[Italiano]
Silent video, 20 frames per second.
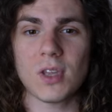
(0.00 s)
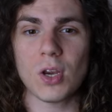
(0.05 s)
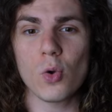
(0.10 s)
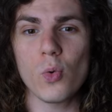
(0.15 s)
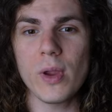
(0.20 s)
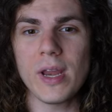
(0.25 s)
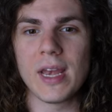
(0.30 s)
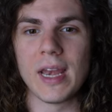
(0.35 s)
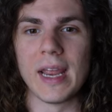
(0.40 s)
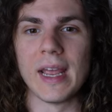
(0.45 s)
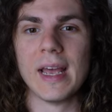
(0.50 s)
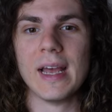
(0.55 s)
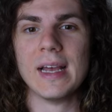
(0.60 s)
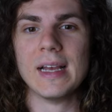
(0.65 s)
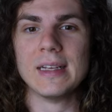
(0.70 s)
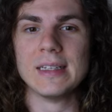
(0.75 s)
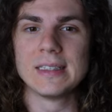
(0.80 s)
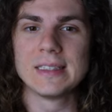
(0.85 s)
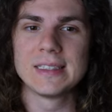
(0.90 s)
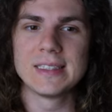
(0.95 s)
Quindi
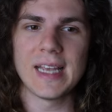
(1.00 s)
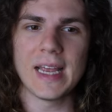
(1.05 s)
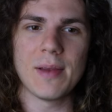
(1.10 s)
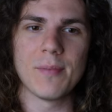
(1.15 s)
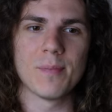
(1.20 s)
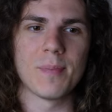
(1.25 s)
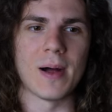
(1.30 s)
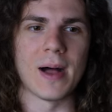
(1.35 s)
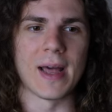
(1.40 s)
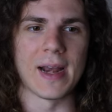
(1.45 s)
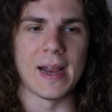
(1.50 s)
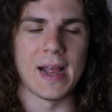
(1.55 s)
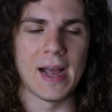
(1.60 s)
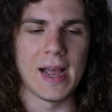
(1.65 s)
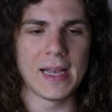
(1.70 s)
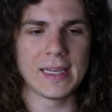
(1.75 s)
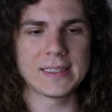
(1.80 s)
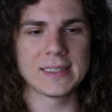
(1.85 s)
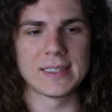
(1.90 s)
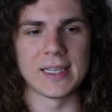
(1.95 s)
se impari
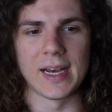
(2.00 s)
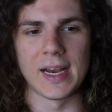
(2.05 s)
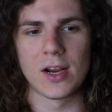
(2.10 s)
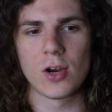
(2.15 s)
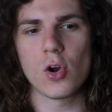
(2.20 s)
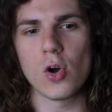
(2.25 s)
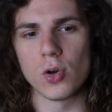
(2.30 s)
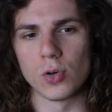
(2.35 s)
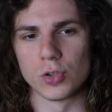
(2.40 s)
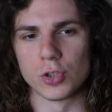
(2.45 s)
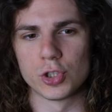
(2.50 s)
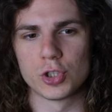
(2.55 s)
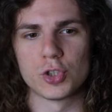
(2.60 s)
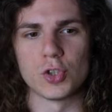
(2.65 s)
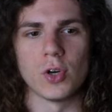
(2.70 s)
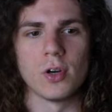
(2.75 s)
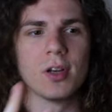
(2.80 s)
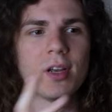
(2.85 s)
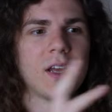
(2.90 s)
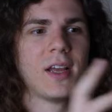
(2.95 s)
a essere
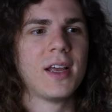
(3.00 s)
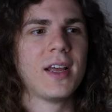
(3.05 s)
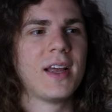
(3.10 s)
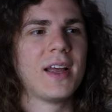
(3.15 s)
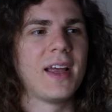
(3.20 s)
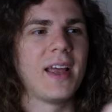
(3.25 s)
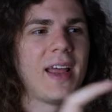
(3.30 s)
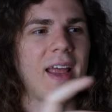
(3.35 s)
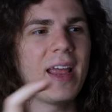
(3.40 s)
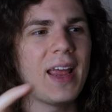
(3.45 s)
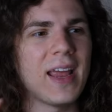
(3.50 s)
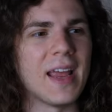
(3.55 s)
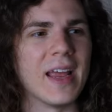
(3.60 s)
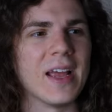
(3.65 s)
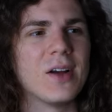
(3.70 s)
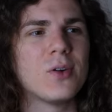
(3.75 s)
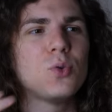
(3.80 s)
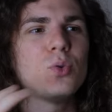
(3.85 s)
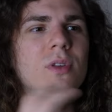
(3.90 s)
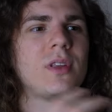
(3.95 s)
conscio
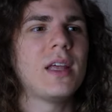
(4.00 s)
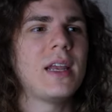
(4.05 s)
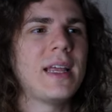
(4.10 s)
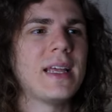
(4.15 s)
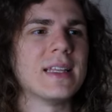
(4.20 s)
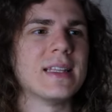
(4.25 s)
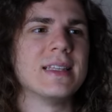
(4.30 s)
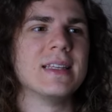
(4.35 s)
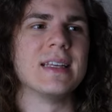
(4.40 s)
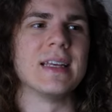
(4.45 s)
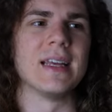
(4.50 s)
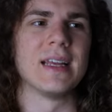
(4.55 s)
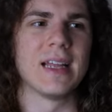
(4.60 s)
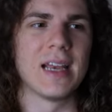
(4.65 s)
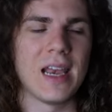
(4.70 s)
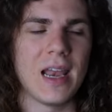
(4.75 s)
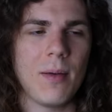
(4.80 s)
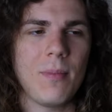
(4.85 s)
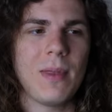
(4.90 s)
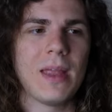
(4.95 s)
e utilizzi
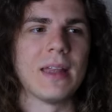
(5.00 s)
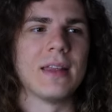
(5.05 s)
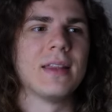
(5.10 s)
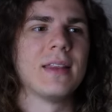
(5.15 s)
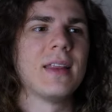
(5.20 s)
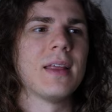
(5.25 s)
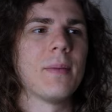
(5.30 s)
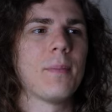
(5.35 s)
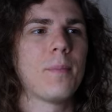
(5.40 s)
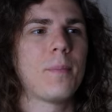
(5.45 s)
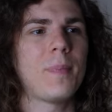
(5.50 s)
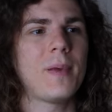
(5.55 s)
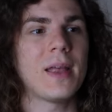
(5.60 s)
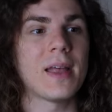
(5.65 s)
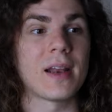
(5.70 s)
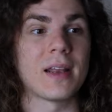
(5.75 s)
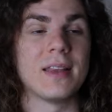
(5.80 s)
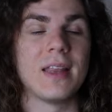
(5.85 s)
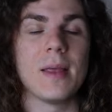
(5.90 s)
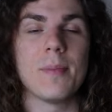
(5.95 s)
la mente
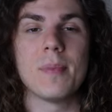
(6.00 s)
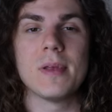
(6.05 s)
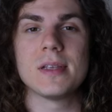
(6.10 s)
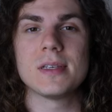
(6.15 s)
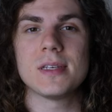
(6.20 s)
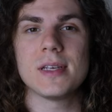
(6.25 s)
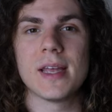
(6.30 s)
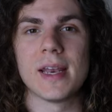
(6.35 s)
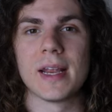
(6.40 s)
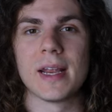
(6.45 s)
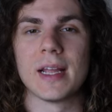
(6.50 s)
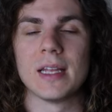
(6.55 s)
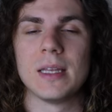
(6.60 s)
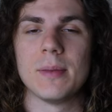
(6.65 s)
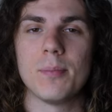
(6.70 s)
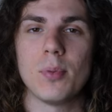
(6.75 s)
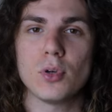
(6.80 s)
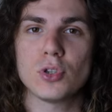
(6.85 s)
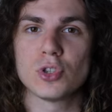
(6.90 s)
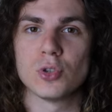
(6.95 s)
per dei pensieri che ti
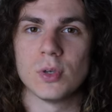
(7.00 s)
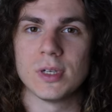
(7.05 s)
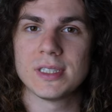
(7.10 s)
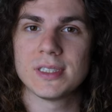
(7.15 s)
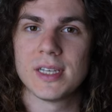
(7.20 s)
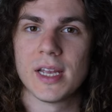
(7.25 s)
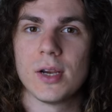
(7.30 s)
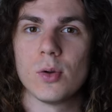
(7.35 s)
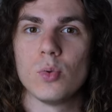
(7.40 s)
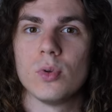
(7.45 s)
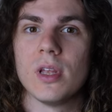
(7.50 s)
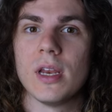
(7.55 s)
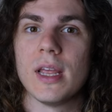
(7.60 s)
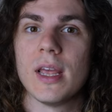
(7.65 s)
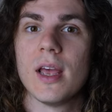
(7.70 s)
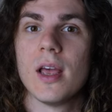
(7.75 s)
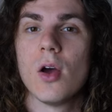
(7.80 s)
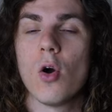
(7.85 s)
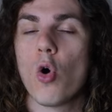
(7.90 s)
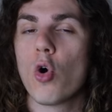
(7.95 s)
possono essere utili
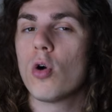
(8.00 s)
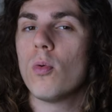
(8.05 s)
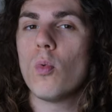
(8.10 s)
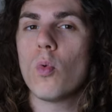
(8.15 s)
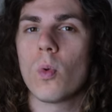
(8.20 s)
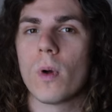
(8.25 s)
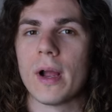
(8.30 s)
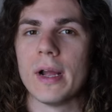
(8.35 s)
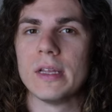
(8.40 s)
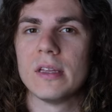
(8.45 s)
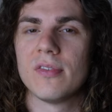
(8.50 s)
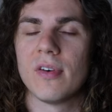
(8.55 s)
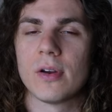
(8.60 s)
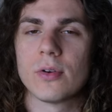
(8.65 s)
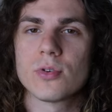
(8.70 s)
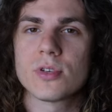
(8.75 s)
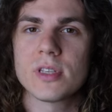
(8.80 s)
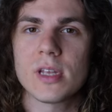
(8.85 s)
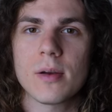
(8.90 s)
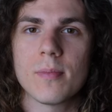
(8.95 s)
o comunque che ti
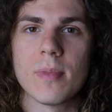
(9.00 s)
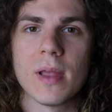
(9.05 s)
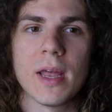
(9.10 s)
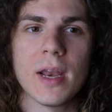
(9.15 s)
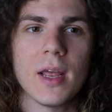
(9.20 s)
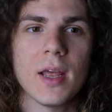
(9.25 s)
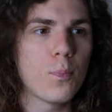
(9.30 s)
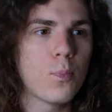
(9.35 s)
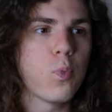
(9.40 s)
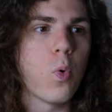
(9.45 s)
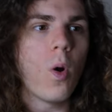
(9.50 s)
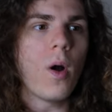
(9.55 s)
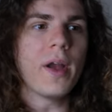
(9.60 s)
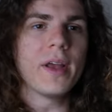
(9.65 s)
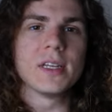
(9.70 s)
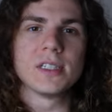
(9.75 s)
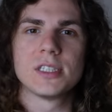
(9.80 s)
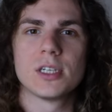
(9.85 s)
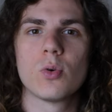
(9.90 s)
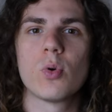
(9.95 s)
fanno star bene,
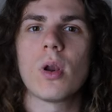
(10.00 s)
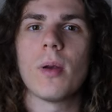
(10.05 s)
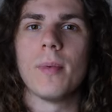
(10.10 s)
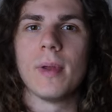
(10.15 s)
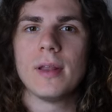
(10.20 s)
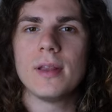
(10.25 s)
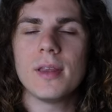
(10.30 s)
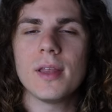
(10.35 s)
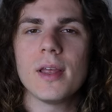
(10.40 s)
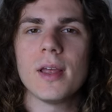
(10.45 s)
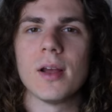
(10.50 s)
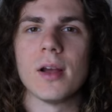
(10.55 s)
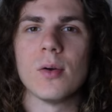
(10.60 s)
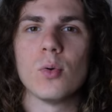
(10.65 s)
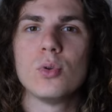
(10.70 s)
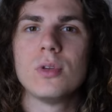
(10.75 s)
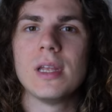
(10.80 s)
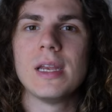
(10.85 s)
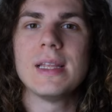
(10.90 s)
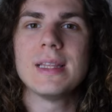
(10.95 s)
puoi sicuramente
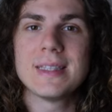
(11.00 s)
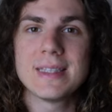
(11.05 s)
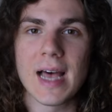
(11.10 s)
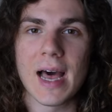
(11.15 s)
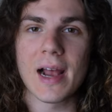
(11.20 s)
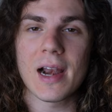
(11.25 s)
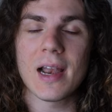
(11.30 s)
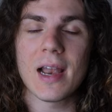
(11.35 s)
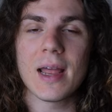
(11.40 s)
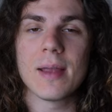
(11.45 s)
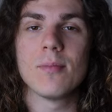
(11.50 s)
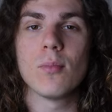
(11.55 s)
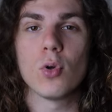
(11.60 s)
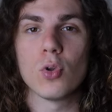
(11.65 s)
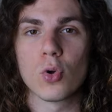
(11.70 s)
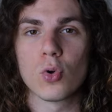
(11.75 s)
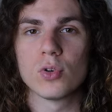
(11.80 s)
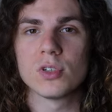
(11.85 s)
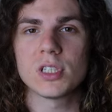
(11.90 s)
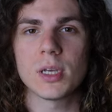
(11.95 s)
utilizzarla in
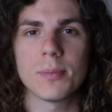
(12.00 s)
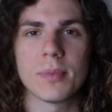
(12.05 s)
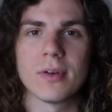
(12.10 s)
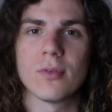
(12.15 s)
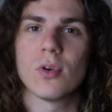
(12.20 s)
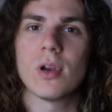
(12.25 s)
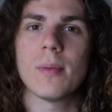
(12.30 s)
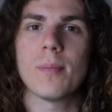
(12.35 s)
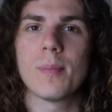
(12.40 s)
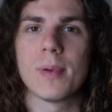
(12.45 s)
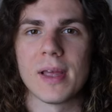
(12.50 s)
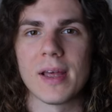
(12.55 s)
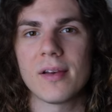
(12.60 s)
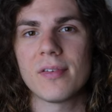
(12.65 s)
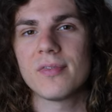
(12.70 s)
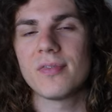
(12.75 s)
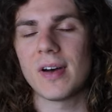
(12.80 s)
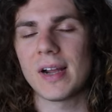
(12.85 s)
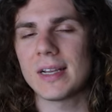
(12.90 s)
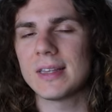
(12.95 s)
modo consapevole per
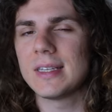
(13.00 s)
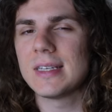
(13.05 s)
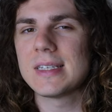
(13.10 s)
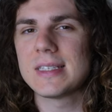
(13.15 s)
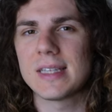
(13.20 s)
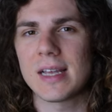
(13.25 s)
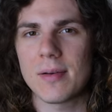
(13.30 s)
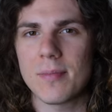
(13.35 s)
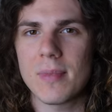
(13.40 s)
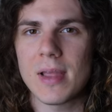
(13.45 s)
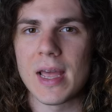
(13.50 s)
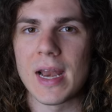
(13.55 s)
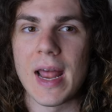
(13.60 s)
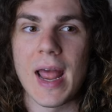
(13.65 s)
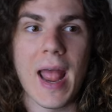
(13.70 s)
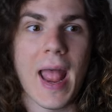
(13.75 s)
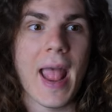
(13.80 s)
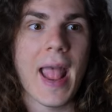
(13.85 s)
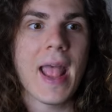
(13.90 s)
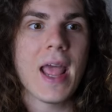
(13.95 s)
farti star
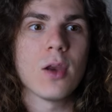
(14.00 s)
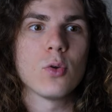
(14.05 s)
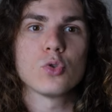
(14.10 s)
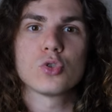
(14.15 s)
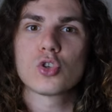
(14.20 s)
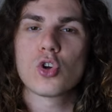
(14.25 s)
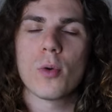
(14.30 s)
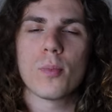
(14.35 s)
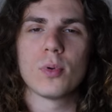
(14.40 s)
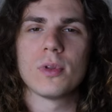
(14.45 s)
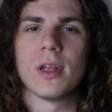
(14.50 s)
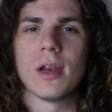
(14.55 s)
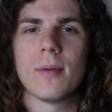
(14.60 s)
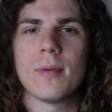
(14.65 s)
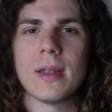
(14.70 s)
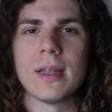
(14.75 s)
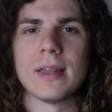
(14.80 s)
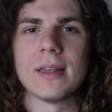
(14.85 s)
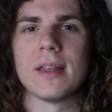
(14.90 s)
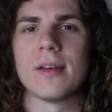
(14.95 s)
bene. È lo scopo della
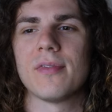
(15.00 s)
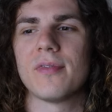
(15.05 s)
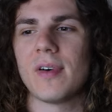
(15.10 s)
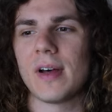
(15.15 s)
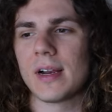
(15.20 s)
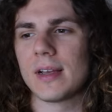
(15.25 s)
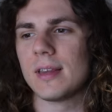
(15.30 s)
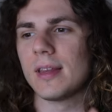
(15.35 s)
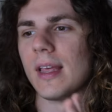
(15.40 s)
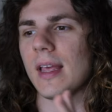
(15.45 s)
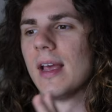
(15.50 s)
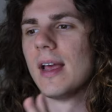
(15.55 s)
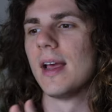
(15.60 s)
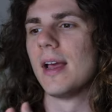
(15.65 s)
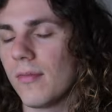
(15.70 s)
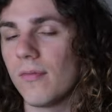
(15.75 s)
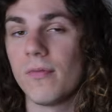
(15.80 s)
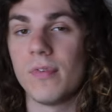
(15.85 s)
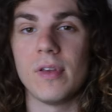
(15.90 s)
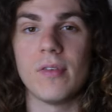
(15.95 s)
mente, farti
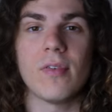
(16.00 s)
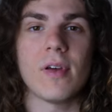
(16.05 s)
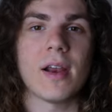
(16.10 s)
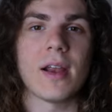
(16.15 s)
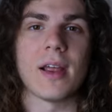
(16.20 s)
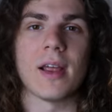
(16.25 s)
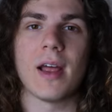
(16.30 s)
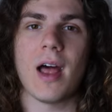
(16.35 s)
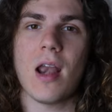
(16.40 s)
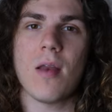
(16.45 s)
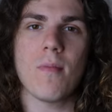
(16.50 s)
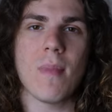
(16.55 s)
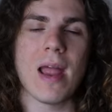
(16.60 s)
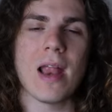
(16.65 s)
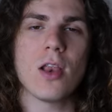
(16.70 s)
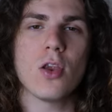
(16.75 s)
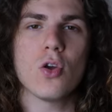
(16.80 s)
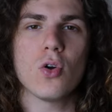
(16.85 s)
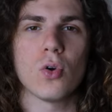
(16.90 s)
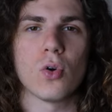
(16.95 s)
vivere al
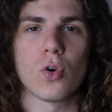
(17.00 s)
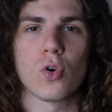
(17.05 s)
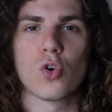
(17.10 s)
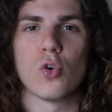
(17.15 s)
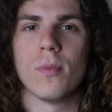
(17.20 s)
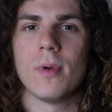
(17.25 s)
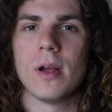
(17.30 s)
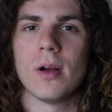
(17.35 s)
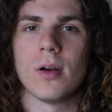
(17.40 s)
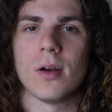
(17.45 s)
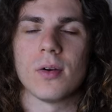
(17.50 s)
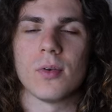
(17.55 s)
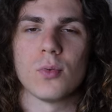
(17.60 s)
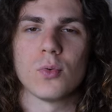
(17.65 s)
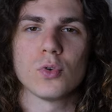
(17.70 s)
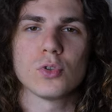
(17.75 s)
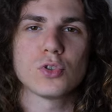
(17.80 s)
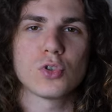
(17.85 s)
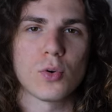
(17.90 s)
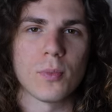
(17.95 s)
meglio come
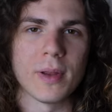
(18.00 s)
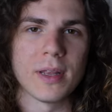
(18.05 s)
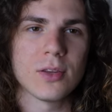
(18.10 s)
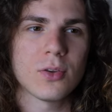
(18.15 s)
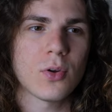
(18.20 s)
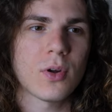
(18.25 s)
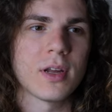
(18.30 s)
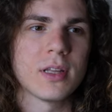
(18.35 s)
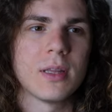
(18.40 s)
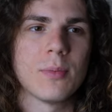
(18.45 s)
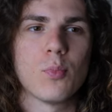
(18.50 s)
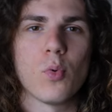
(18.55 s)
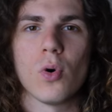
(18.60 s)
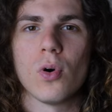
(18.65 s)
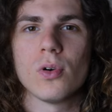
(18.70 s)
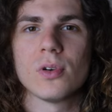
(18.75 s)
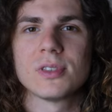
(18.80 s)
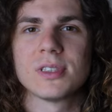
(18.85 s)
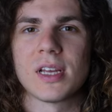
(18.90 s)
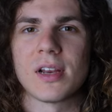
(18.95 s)
uno strumento che ti
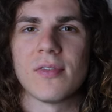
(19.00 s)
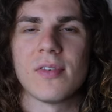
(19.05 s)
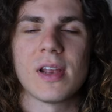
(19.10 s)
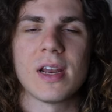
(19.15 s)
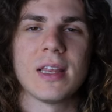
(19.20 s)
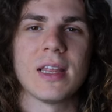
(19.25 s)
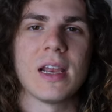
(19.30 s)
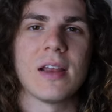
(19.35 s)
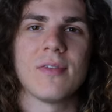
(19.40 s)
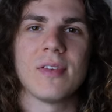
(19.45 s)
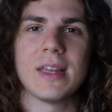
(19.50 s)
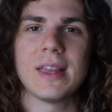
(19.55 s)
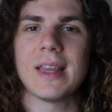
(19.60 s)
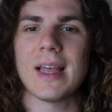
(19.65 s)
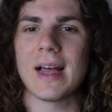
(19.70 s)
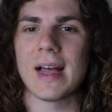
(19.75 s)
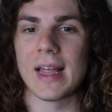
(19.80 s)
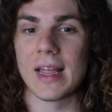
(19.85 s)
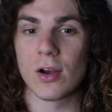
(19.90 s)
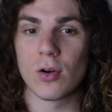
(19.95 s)
può servire nella
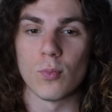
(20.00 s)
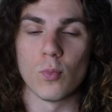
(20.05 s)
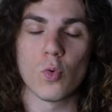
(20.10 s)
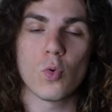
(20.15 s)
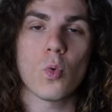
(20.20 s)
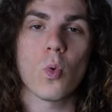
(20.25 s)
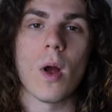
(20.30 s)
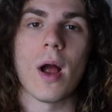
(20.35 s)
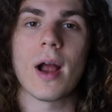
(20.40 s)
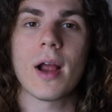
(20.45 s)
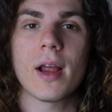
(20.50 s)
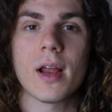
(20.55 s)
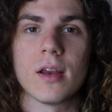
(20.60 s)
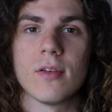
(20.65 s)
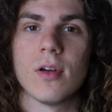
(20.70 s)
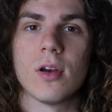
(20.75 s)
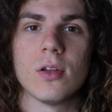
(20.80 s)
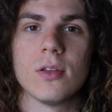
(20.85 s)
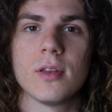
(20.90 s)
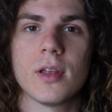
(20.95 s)
vita e comunque anche a
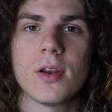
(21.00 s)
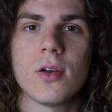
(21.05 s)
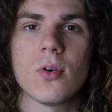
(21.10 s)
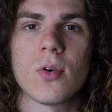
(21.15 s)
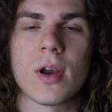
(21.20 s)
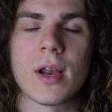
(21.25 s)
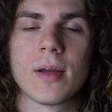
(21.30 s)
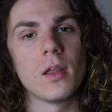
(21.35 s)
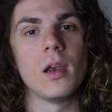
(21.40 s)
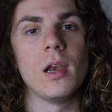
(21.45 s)
livello interiore.